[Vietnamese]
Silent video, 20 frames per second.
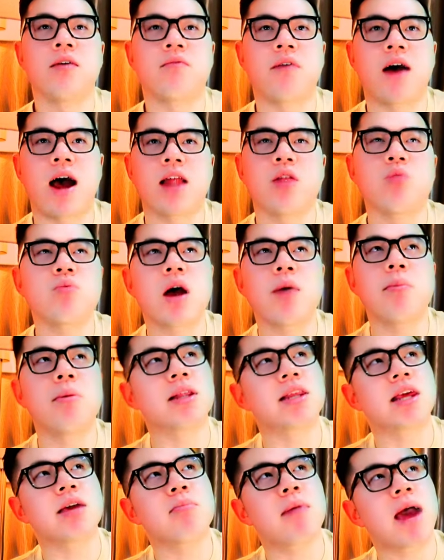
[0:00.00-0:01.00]
Và lúc đó
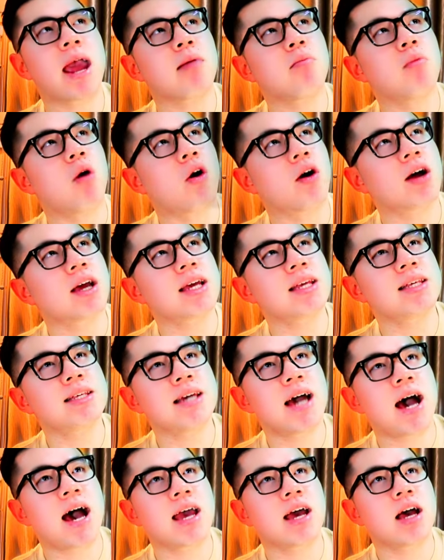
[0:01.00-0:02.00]
mình chỉ mang mỗi cái
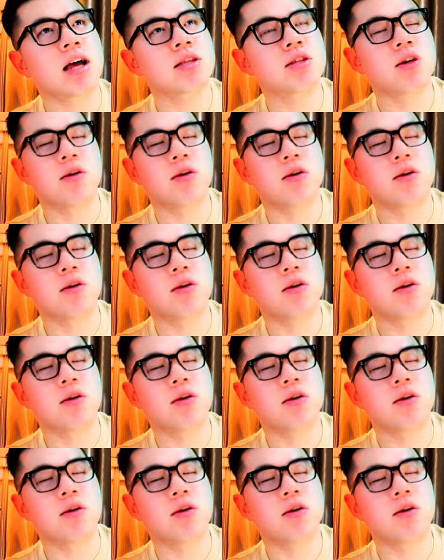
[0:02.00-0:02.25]
chai ờ,